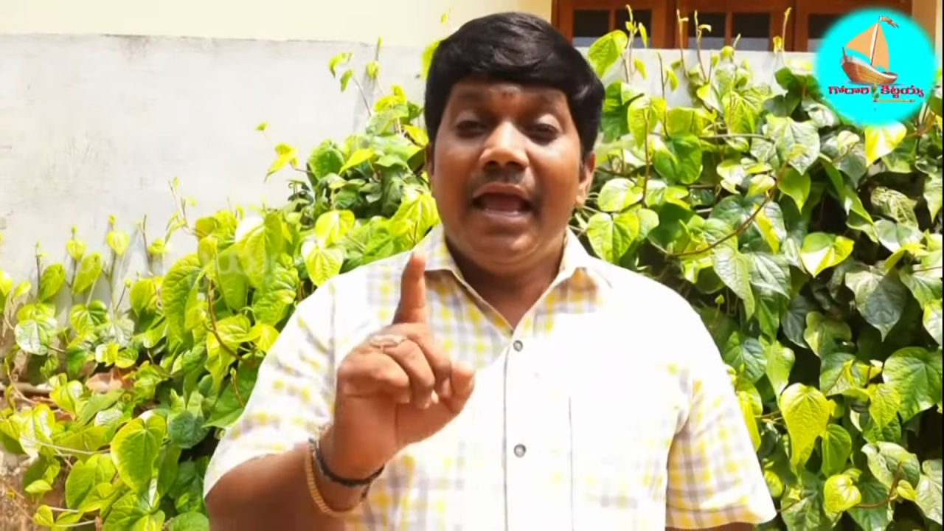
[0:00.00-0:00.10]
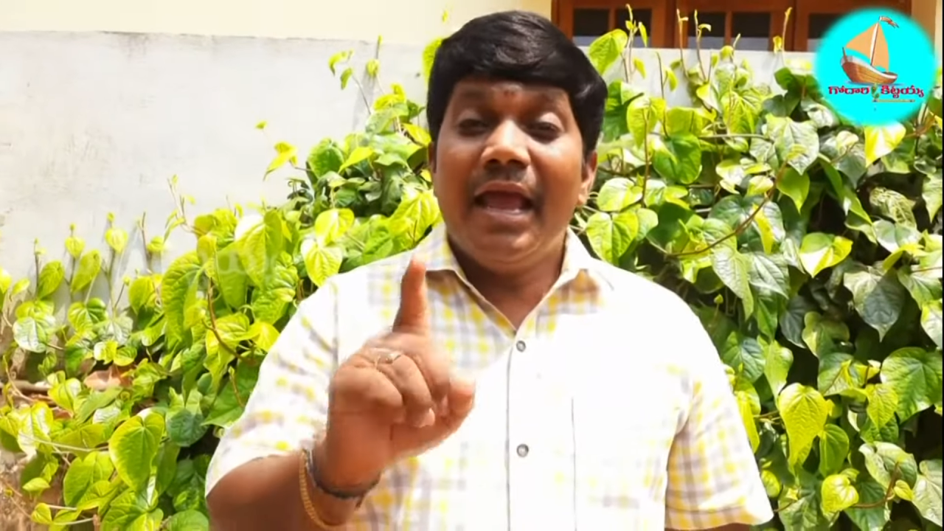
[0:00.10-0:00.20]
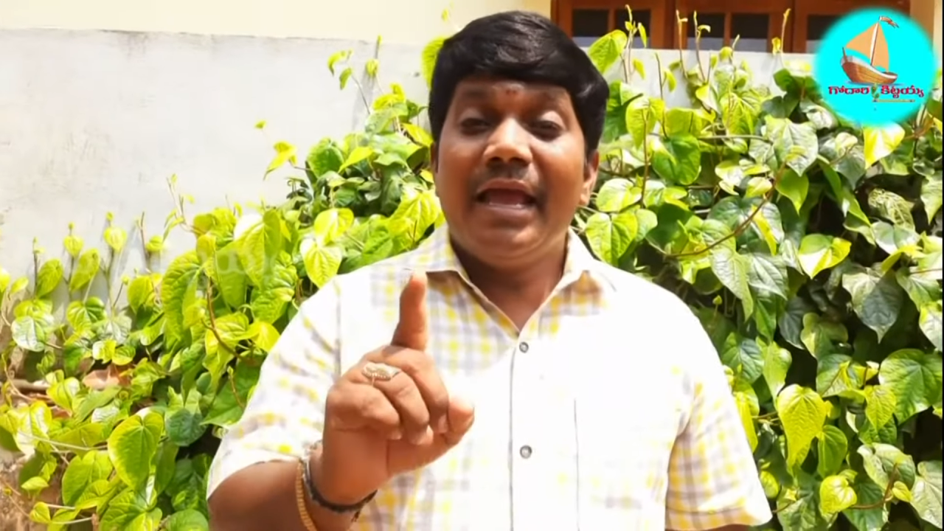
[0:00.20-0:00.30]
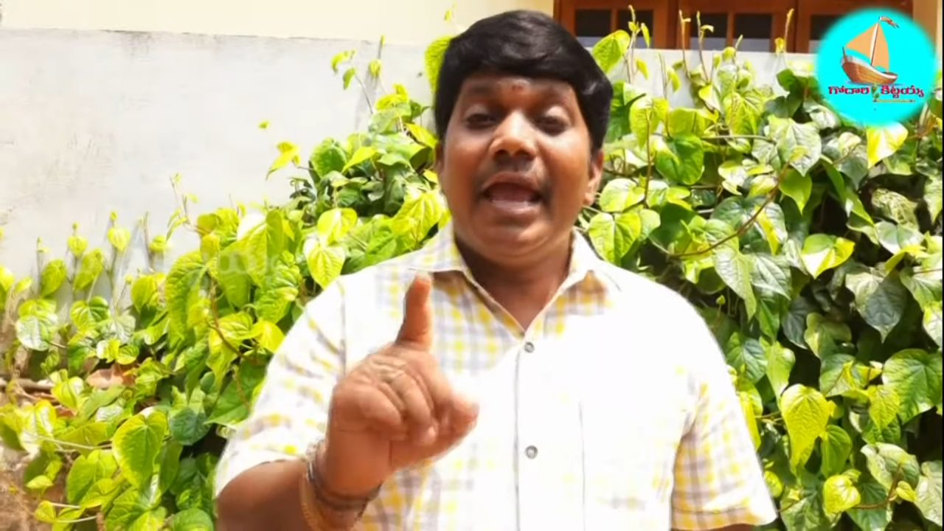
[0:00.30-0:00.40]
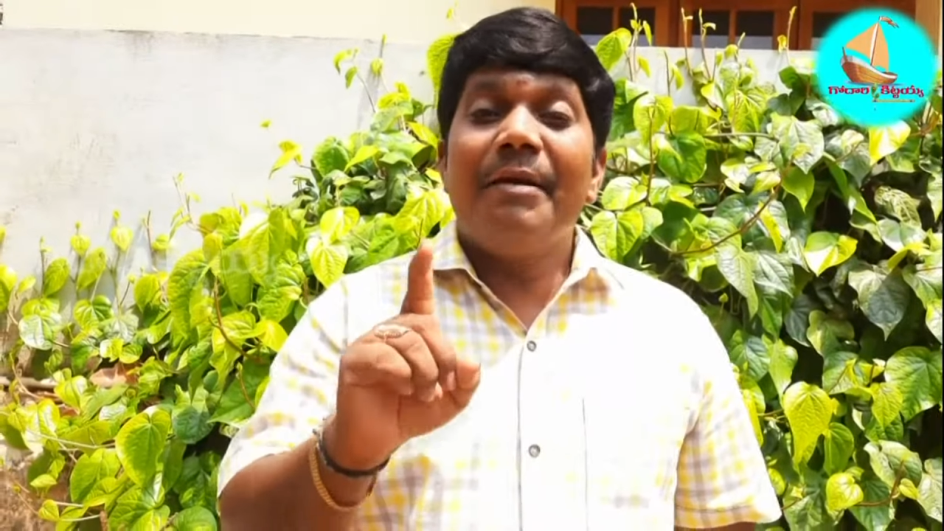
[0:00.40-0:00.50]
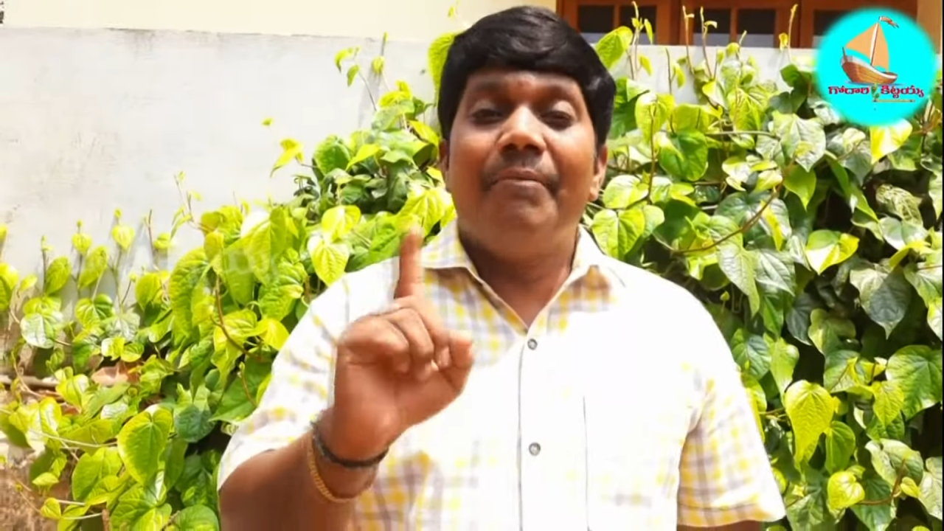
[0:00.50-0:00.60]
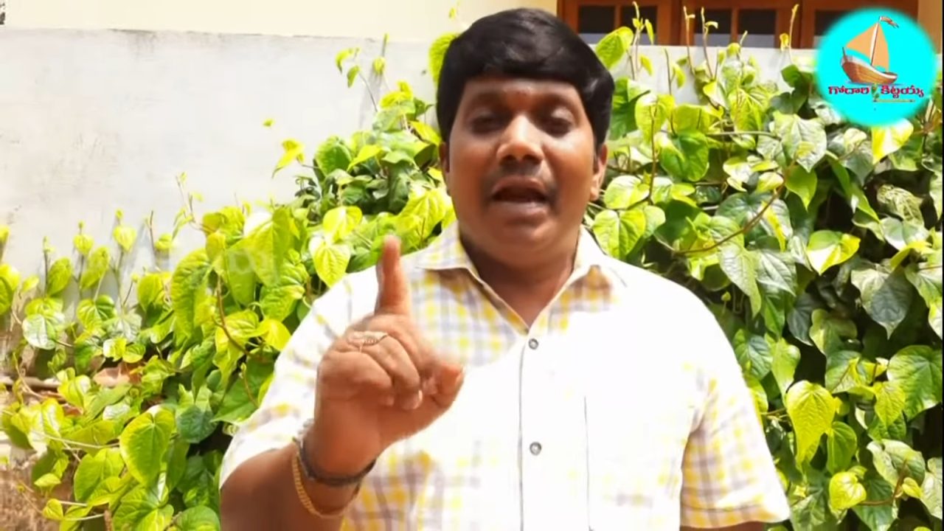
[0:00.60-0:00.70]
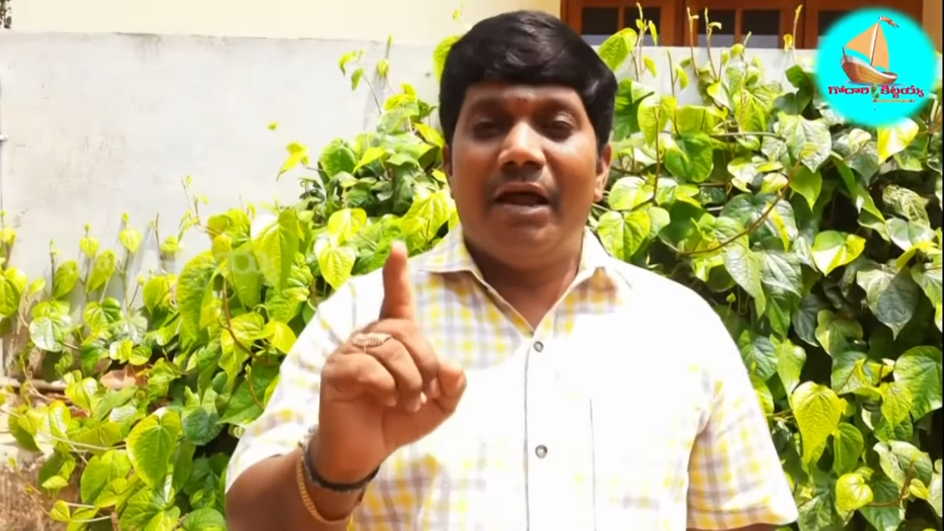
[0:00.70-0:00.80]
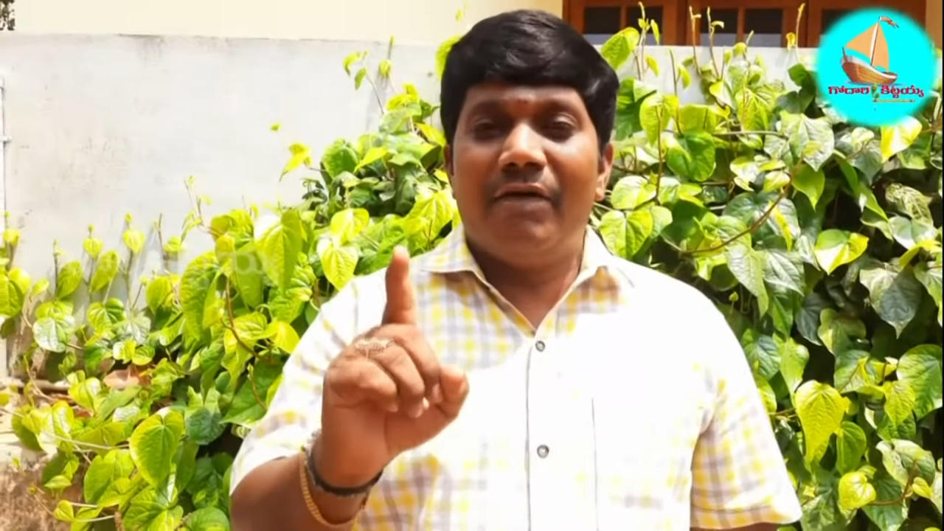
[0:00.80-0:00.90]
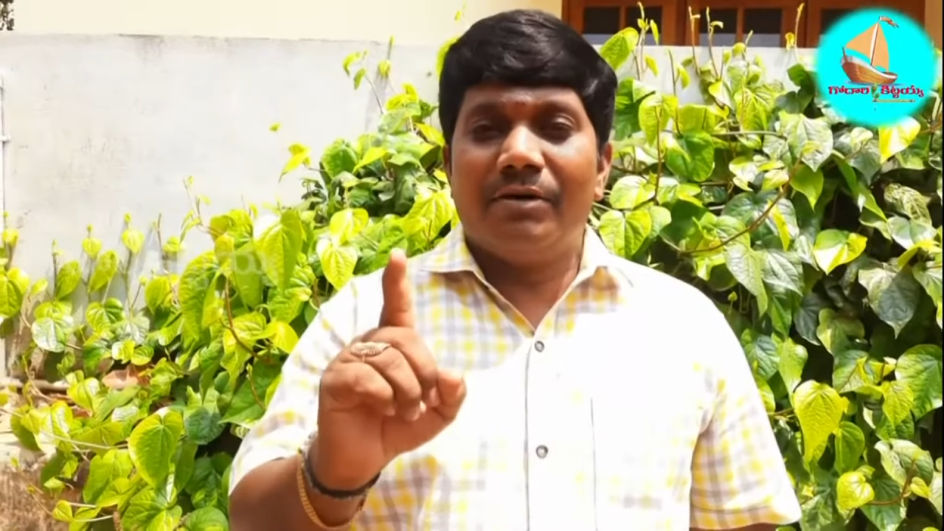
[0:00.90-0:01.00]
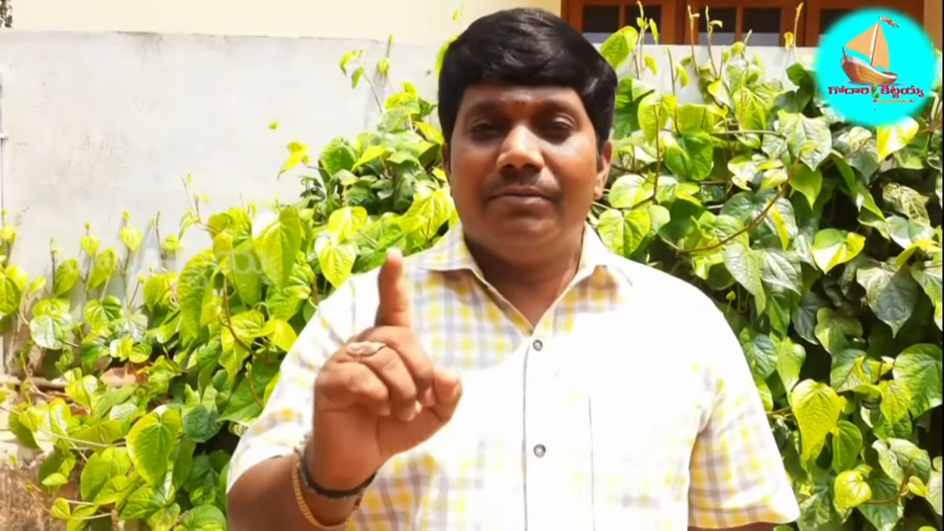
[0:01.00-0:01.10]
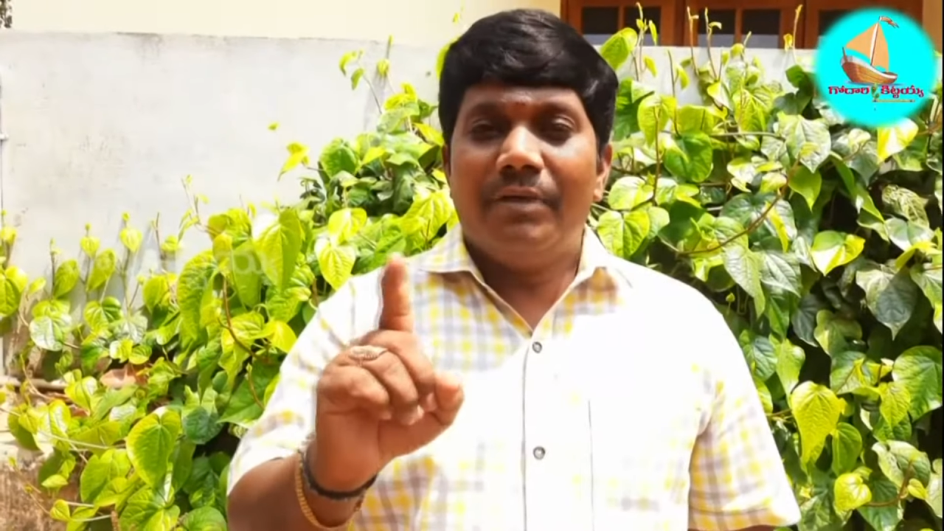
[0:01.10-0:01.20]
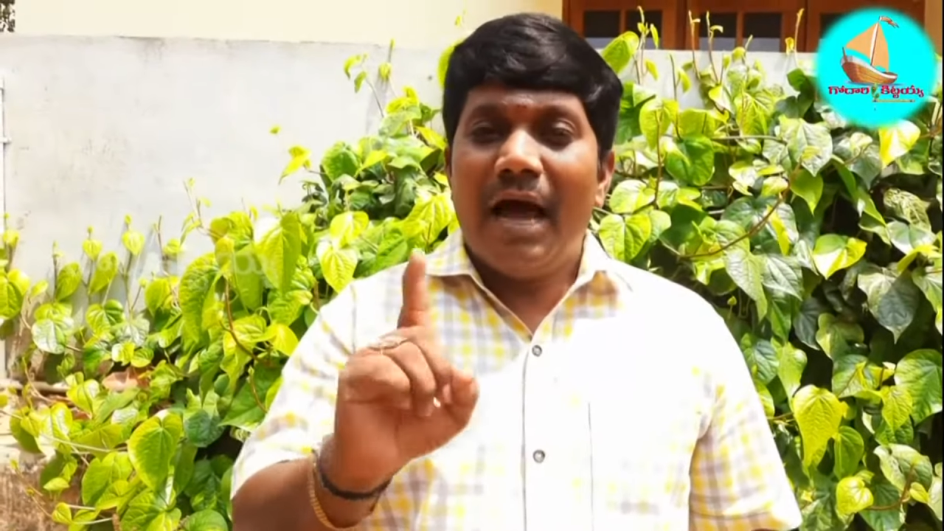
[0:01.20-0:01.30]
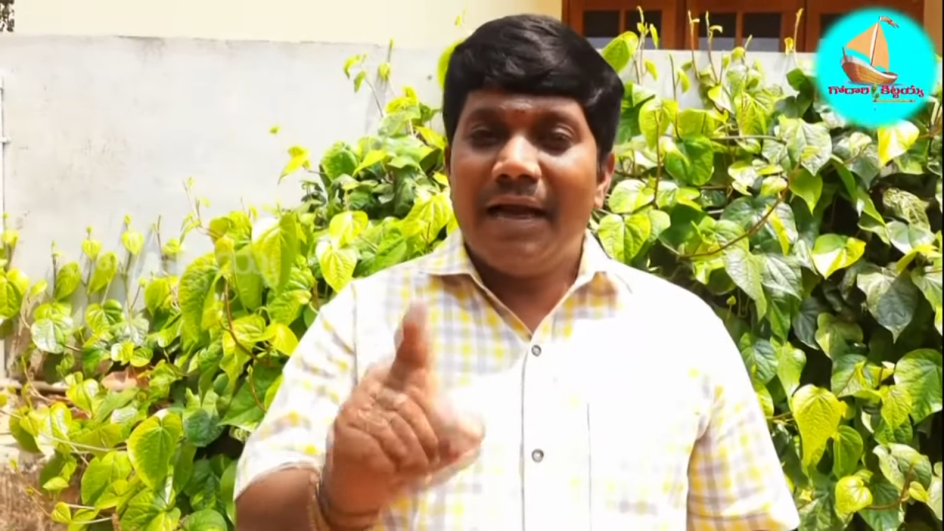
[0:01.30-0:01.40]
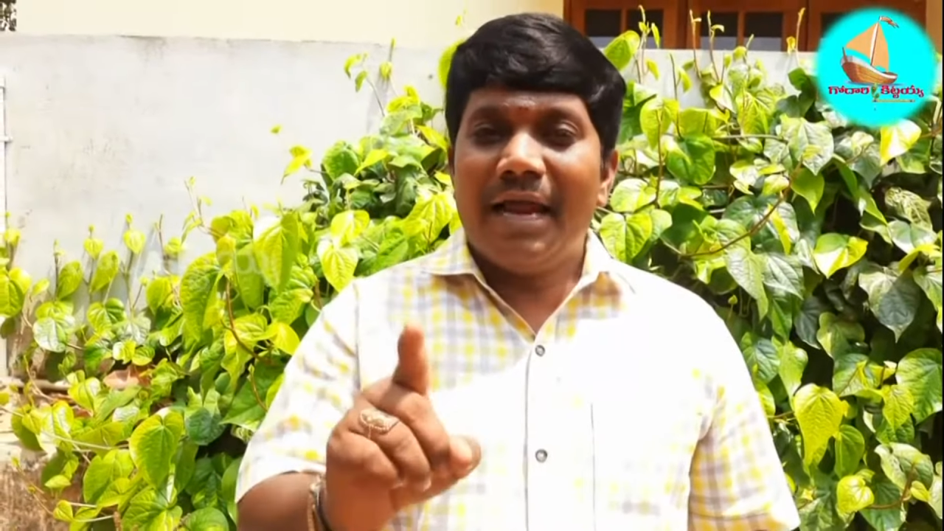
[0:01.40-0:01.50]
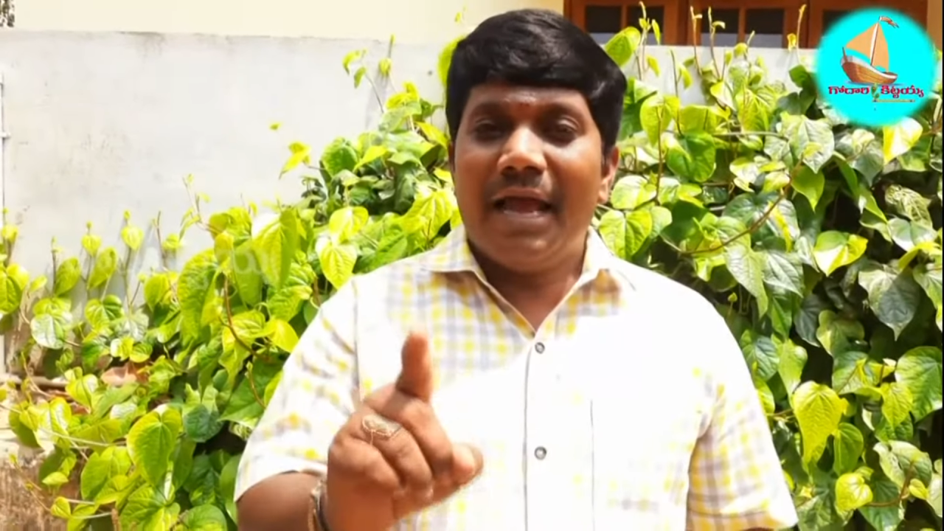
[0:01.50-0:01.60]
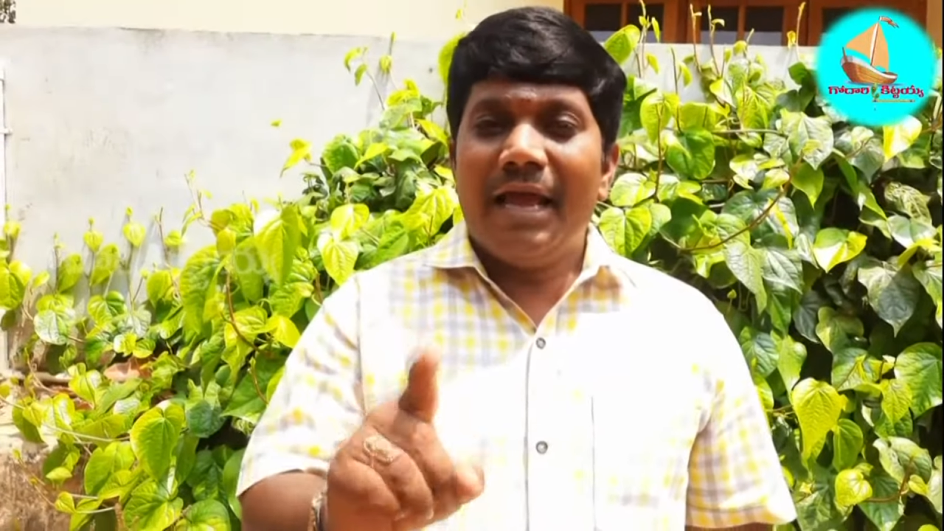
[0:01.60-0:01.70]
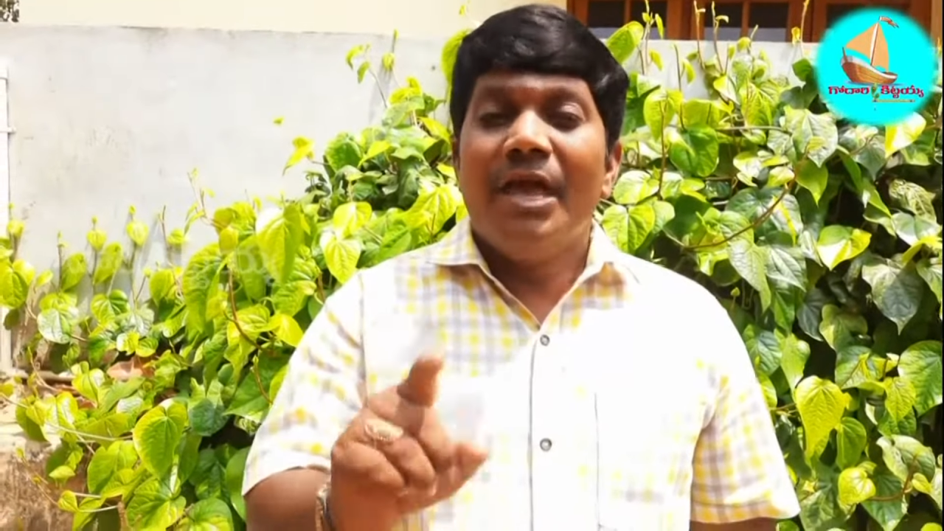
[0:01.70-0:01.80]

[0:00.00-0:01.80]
ఏకే మల్లవరం అంటే